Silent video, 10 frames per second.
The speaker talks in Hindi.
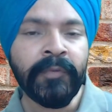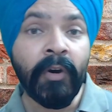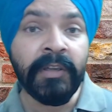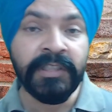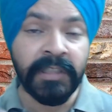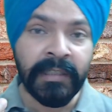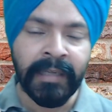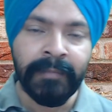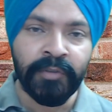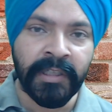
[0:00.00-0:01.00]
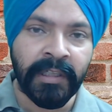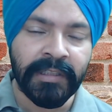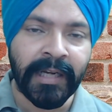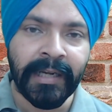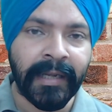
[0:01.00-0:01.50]
और जितना टाइम मुझे
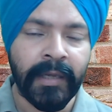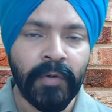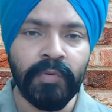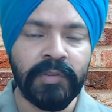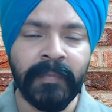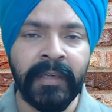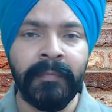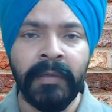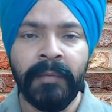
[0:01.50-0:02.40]
नजर आ रहा है उसमें